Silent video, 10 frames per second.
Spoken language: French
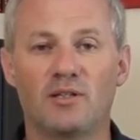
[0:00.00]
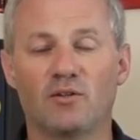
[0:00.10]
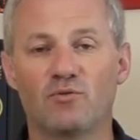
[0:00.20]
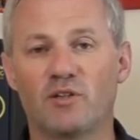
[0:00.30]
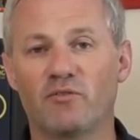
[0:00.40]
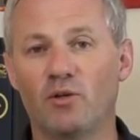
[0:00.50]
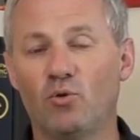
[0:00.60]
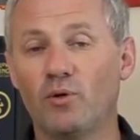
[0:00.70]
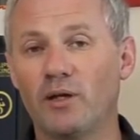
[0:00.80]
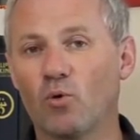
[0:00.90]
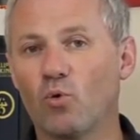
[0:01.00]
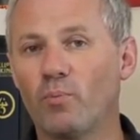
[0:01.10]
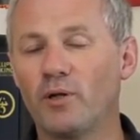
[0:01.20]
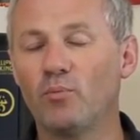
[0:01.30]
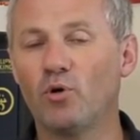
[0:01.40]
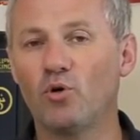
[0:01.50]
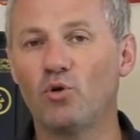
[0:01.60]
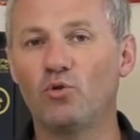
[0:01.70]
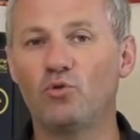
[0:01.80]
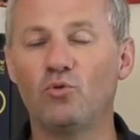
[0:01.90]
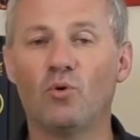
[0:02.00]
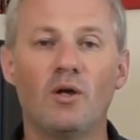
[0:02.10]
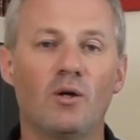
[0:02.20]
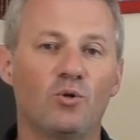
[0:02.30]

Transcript: C'est-à-dire, vous avez un nom et un complément euh, du nom.